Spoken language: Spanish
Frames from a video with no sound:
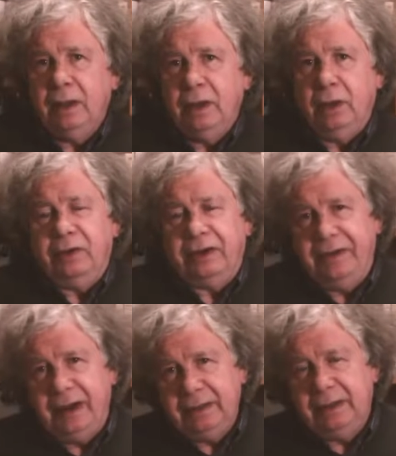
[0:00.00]
Los
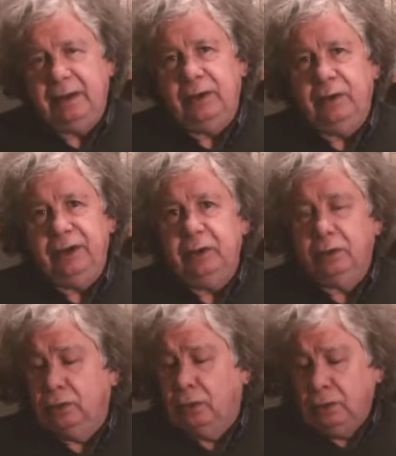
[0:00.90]
referentes del gobierno,
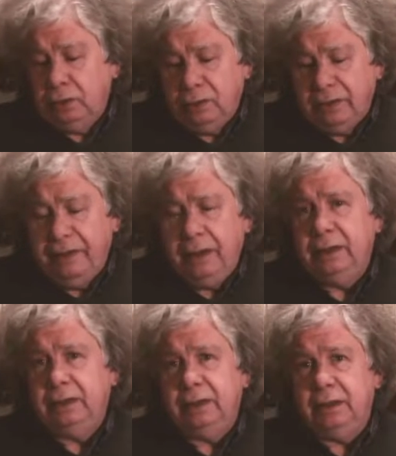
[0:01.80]
todos esos
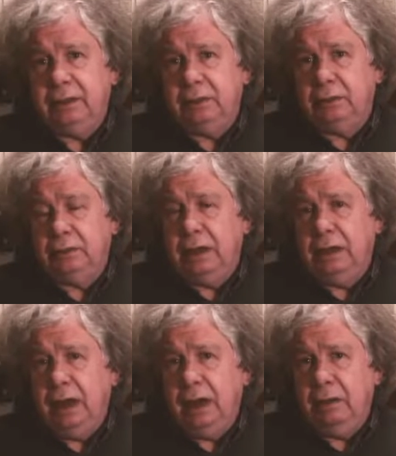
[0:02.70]
referentes están
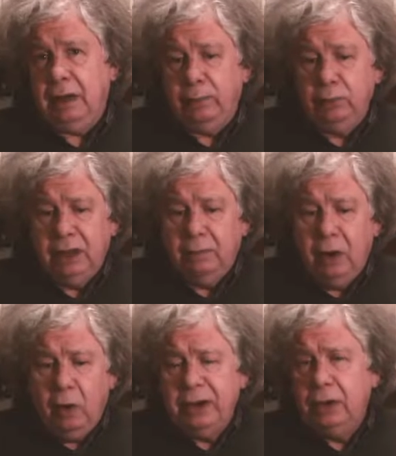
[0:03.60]
en la, apuntan más
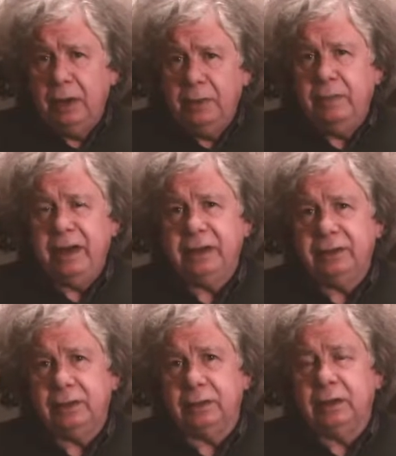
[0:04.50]
o menos a la misma
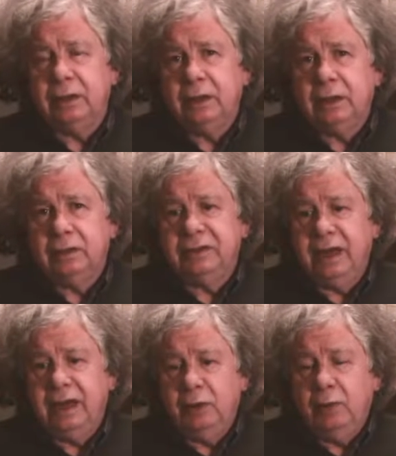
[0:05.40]
dirección o
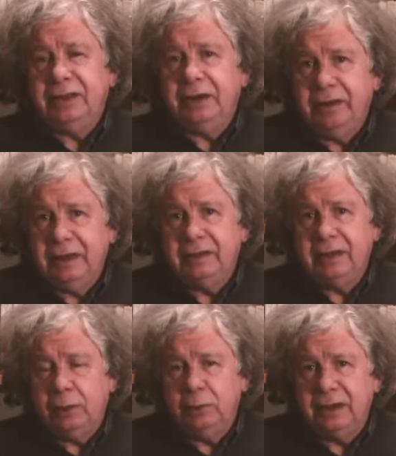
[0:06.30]
sea, no
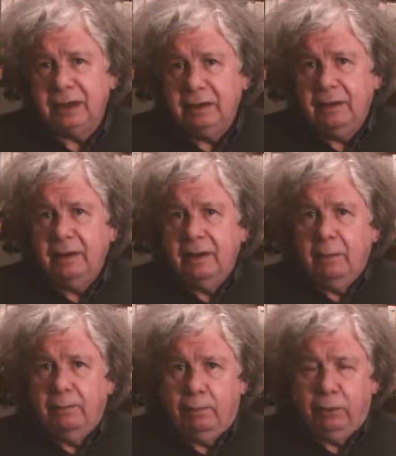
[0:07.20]
atreverse a usar
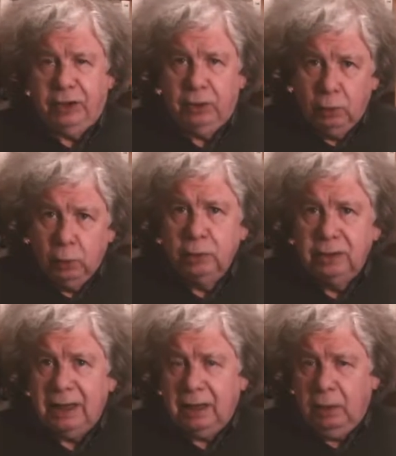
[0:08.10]
porque no
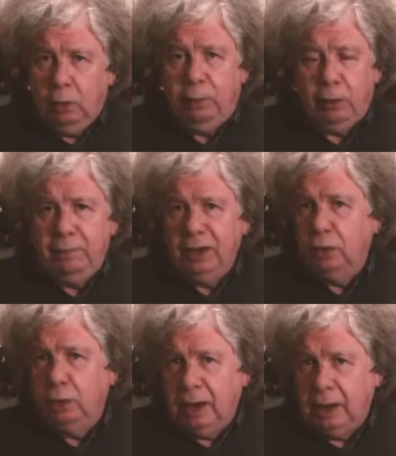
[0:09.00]
gusta o por
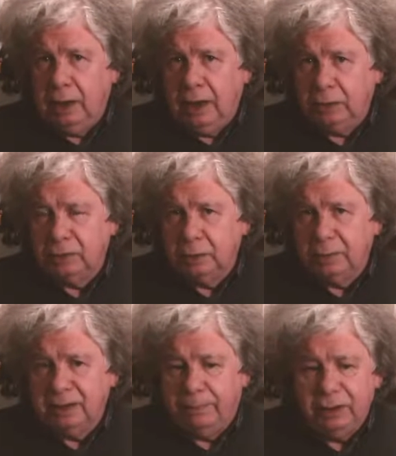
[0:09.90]
miedo a, las
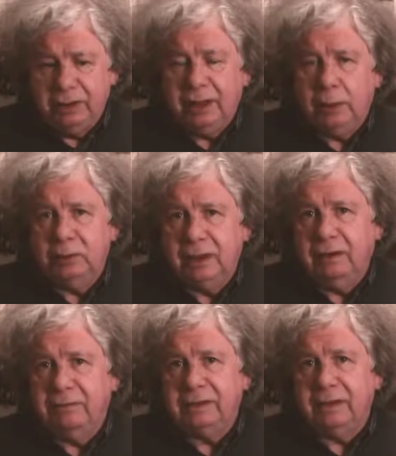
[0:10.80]
consecuencias políticas, a usar
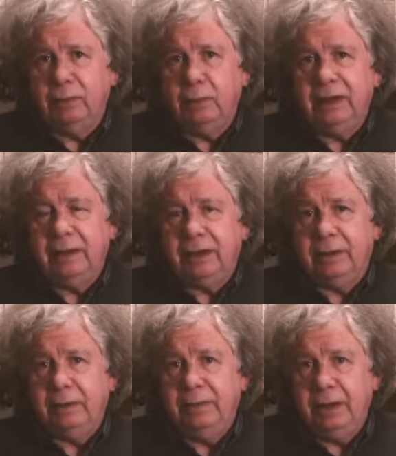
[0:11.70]
la fuerza pública para
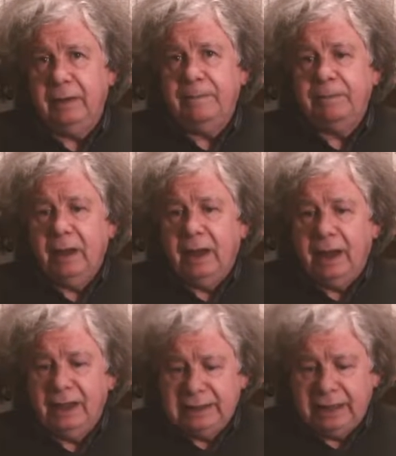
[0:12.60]
reprimir
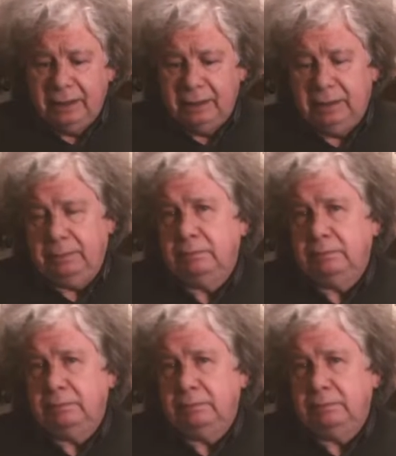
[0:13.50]
a esta gente.